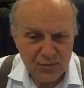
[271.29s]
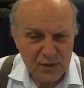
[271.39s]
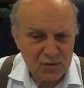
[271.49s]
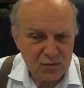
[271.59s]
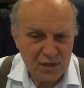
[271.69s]

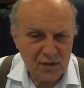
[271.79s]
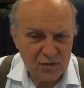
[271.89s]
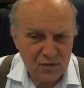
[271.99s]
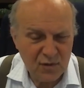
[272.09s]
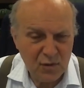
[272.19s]
bez którego
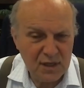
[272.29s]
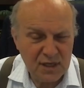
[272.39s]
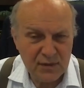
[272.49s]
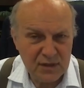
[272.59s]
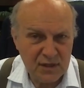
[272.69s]
to w ogóle
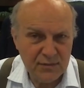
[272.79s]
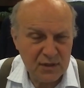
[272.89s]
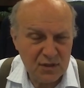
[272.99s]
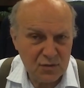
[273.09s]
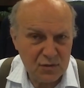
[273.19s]
nie ma, nie ma
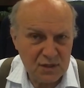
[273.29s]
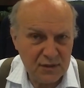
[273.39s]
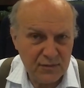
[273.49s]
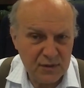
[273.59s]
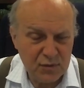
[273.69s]
dyskusji na
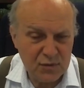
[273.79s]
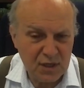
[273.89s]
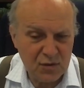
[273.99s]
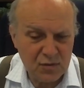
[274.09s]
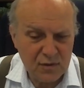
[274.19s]
temat budżetu